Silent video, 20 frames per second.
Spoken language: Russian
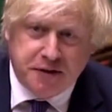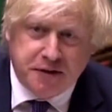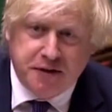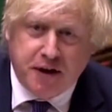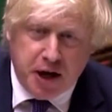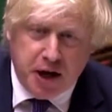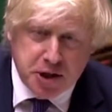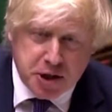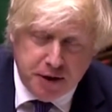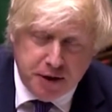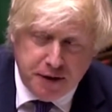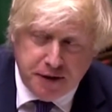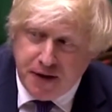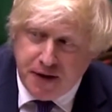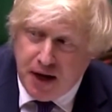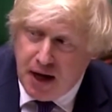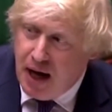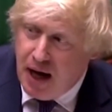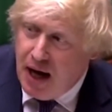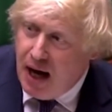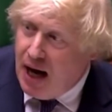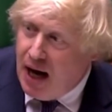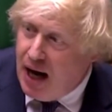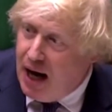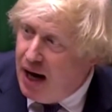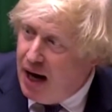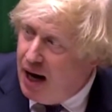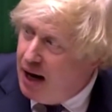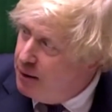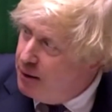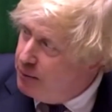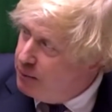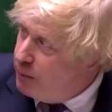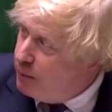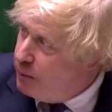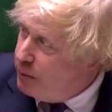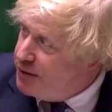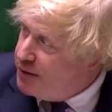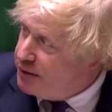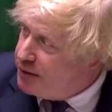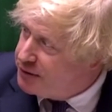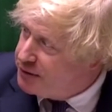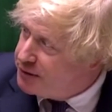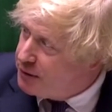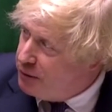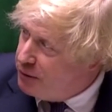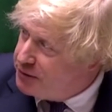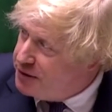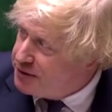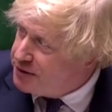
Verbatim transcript: сказав, что это абсолютно удивительно,